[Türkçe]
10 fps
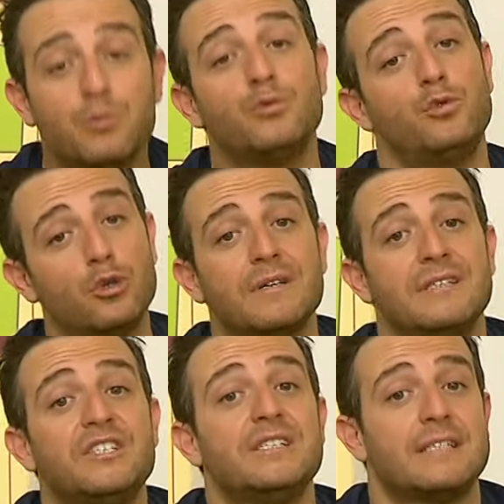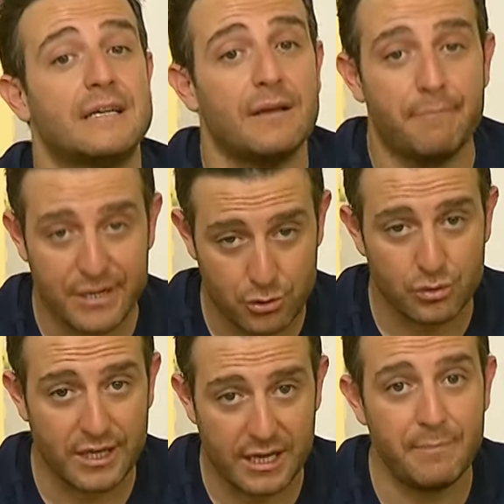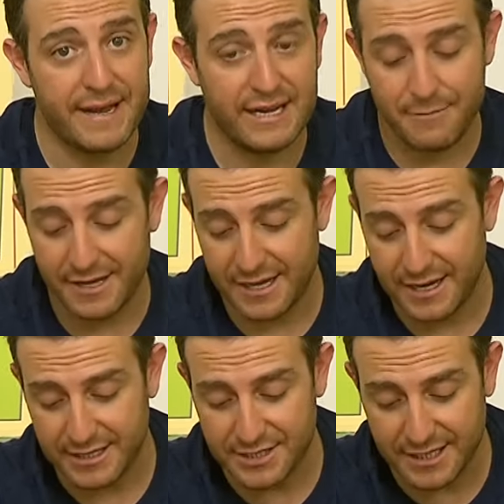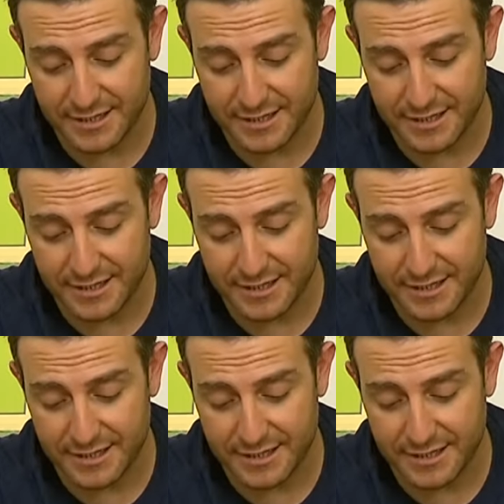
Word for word: Bunun kuruması için zaten 5-10 dakika beklemek gerekecek.